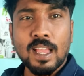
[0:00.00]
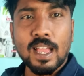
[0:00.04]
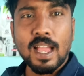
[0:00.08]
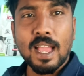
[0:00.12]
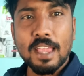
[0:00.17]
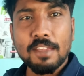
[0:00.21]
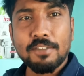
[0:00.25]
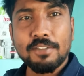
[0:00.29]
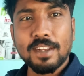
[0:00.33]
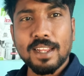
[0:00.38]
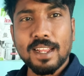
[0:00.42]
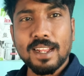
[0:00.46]

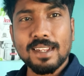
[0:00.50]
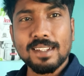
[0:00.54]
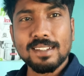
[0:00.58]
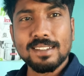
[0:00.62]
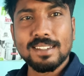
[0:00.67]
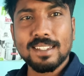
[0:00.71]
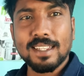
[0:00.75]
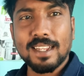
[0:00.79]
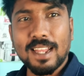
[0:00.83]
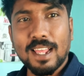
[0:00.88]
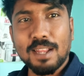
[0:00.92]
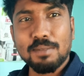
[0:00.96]
ஹாய்
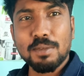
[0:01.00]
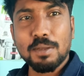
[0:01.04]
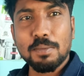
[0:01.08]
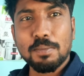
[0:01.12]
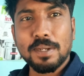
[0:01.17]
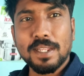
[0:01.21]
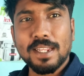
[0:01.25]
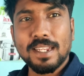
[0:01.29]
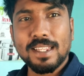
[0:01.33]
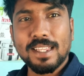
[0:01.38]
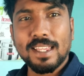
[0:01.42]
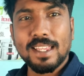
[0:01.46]
ஃப்ரெண்ட்ஸ் எல்லாரும்
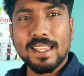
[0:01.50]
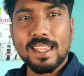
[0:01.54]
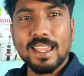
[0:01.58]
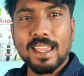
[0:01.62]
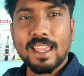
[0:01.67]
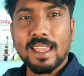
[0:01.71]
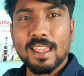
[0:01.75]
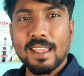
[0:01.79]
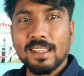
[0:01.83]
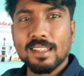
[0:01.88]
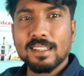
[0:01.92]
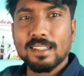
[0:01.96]
எப்படி இருக்கீங்க
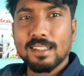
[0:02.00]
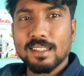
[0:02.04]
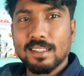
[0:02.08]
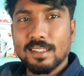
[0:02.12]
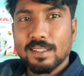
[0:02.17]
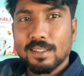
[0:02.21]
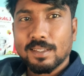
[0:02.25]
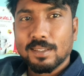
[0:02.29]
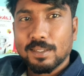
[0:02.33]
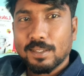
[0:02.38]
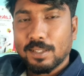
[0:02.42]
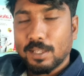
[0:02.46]

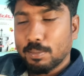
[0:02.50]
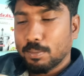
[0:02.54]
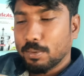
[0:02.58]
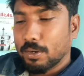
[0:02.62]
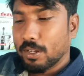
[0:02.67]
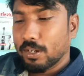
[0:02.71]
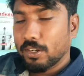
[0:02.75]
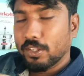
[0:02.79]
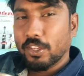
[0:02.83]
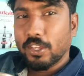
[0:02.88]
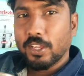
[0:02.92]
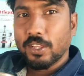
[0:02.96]
இப்போ
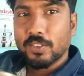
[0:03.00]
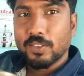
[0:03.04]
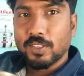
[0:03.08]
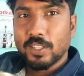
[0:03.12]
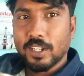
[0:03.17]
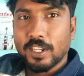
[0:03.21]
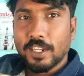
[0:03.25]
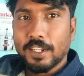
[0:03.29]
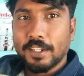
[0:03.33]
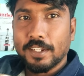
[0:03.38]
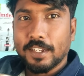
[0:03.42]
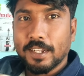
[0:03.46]
நீங்கள்
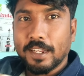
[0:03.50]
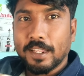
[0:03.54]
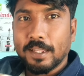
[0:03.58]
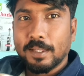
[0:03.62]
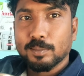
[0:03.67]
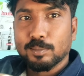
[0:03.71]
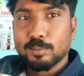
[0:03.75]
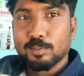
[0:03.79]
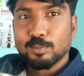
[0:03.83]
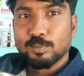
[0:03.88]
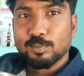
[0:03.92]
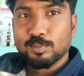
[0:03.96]
எத்தனை இட்லி
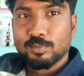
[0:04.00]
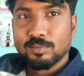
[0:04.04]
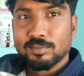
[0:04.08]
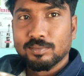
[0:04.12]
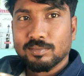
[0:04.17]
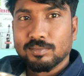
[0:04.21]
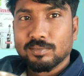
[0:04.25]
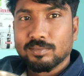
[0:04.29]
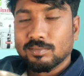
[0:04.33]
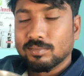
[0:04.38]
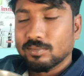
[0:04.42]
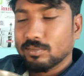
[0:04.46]

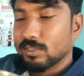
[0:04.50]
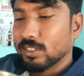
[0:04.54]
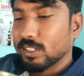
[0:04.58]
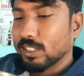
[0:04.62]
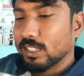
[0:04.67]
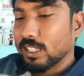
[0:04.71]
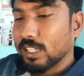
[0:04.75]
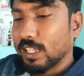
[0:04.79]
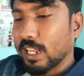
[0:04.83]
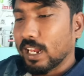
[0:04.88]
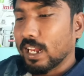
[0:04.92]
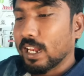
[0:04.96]

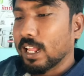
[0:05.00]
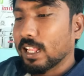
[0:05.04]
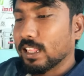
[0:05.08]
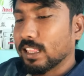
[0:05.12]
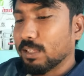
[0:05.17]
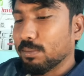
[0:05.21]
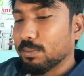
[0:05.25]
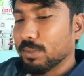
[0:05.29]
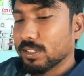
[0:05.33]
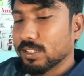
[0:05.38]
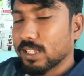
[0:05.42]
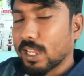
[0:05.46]
இது
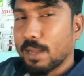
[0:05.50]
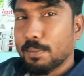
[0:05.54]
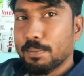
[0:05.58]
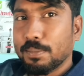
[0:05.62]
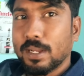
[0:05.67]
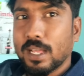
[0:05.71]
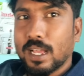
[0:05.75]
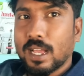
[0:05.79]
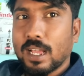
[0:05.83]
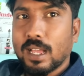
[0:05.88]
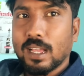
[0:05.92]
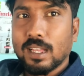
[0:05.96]
எல்லாத்தையுமே
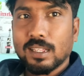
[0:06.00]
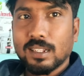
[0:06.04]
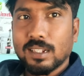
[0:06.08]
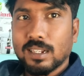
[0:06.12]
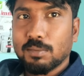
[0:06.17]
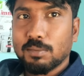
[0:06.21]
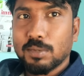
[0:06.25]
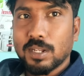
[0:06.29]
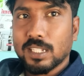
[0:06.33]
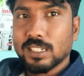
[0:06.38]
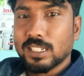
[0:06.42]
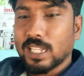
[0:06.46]
சாப்பிட்டா
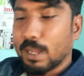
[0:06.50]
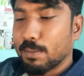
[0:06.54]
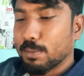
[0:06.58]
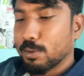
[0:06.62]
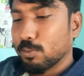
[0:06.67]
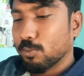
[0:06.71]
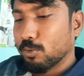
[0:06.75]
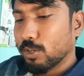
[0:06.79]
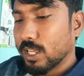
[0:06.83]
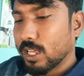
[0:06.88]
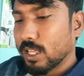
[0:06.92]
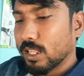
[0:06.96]
நம்மளால்
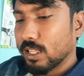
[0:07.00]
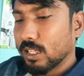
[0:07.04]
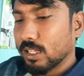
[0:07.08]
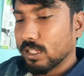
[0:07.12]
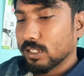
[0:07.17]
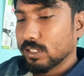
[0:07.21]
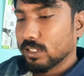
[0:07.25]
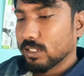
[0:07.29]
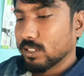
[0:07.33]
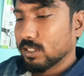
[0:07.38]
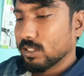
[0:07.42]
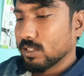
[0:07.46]
சாப்பிட முடியாது
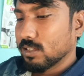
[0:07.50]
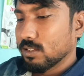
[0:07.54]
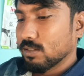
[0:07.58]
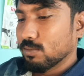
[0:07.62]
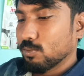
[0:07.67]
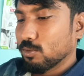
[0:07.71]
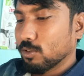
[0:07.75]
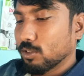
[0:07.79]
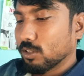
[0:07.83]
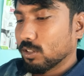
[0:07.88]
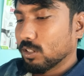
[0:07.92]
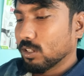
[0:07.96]

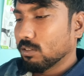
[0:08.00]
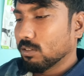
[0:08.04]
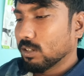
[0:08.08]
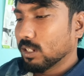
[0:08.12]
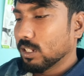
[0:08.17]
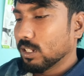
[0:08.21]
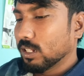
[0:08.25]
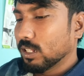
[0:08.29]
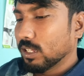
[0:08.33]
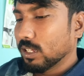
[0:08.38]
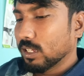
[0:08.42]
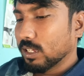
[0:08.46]
மொத்தம்
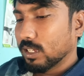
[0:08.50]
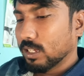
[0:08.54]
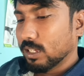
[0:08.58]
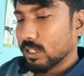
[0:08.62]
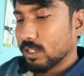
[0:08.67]
வந்து